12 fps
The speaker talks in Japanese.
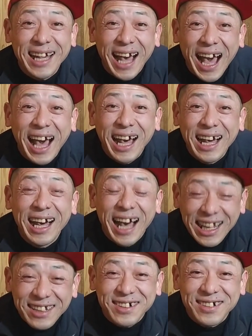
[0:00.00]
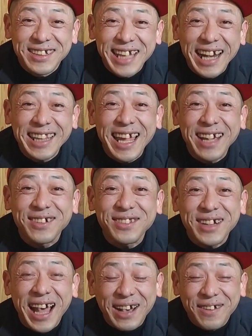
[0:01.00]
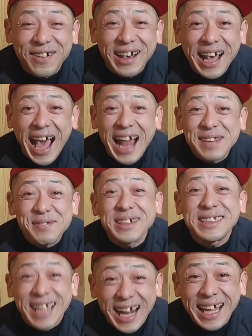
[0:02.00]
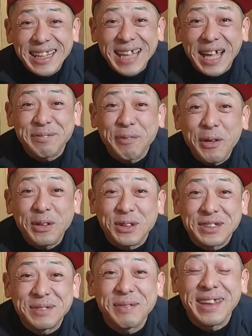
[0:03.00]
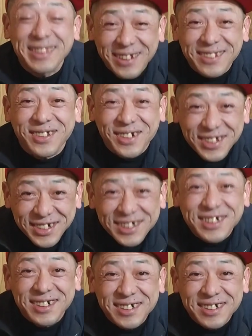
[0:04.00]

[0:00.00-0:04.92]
あ、あの、やりたいことがありましたら、サポートしますよという